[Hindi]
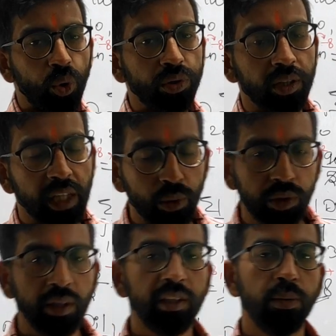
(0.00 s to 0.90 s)
हो सकता है वो
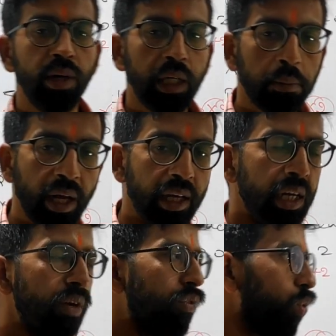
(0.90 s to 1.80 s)
थ्री से मल्टीप्लाई
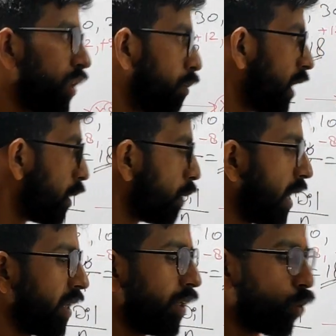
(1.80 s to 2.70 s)
करे फोर से
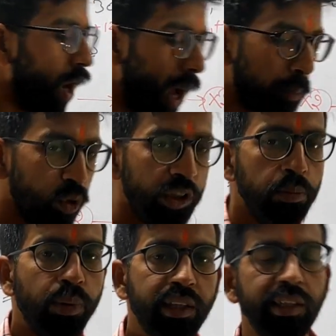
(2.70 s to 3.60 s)
मल्टीप्लाई करे तो आपको
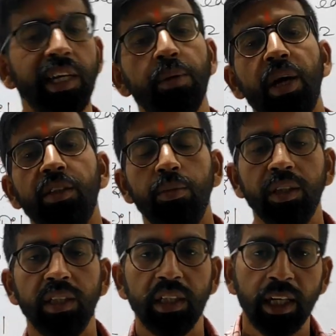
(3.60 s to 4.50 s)
सिंपल सी ये बात
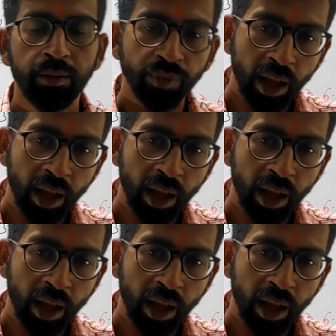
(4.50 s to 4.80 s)
समझनी है